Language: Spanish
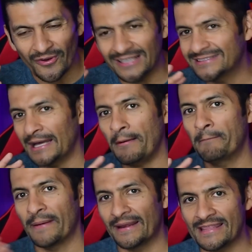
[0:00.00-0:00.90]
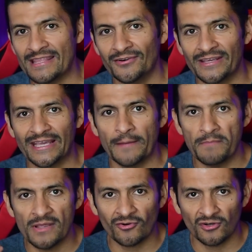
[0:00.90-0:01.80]
estaba perdido y que
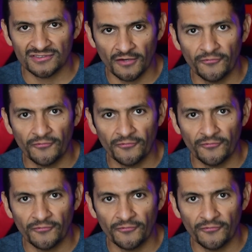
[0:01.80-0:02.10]
Mirrorsoft